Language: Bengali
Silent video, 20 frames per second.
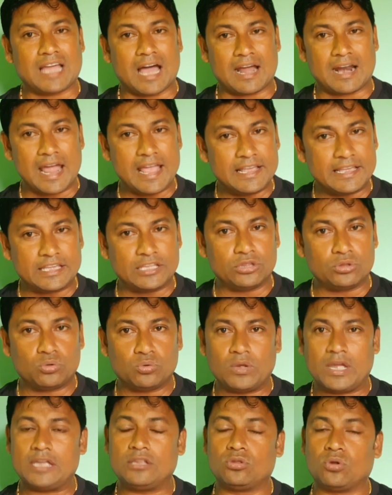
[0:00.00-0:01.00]
তারাই
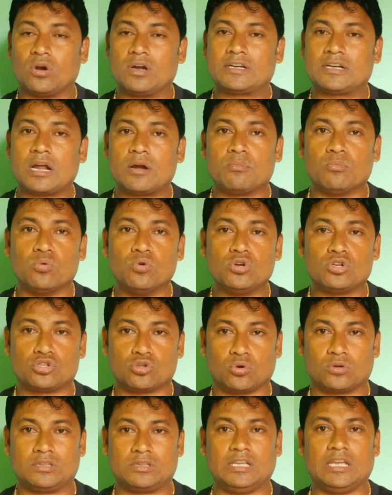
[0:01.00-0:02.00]
কিন্তু এই দলটার মূল
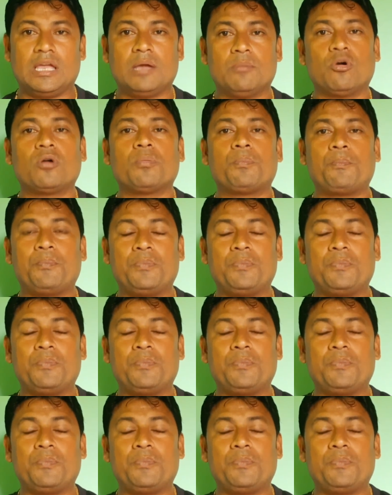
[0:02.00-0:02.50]
শক্তি এবং